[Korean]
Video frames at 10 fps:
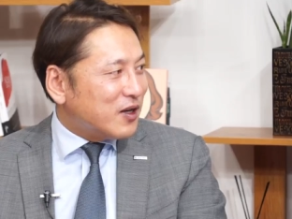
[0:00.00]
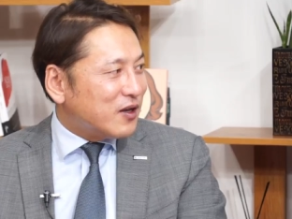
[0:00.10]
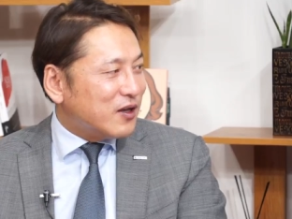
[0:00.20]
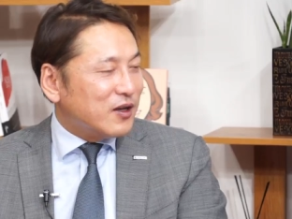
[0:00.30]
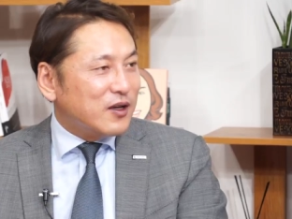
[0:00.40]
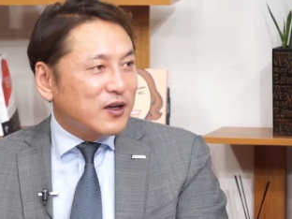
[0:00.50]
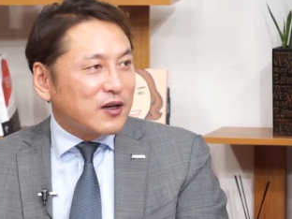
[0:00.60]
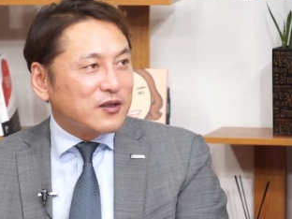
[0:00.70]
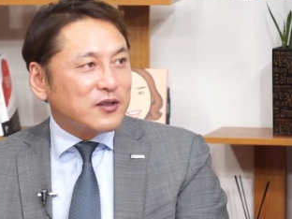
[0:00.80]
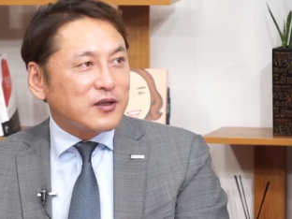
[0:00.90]
음, 그렇죠.
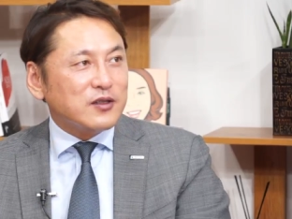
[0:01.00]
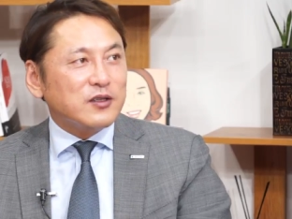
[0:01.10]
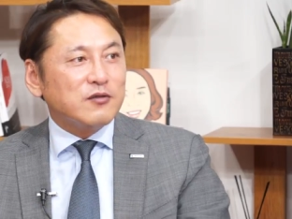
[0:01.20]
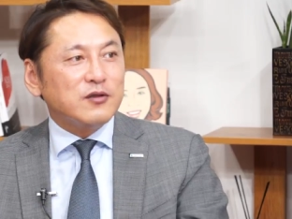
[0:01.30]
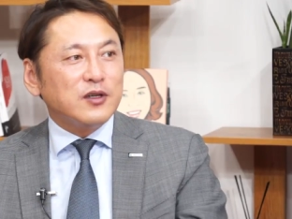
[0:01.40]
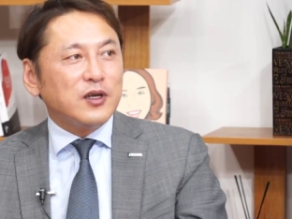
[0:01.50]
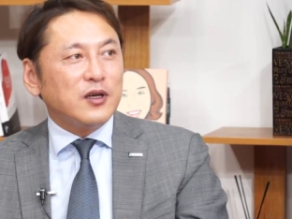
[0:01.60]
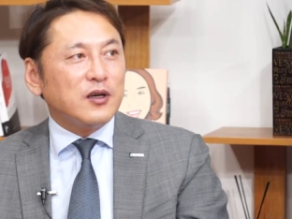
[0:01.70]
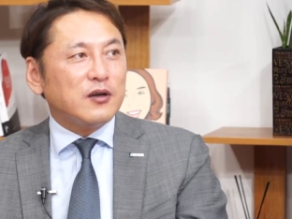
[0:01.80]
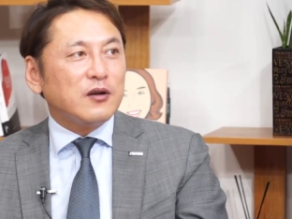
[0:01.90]
그렇죠. 근데 이제 그
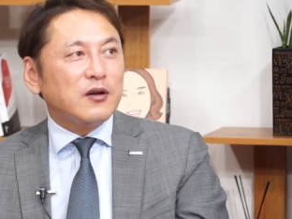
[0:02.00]
친구들이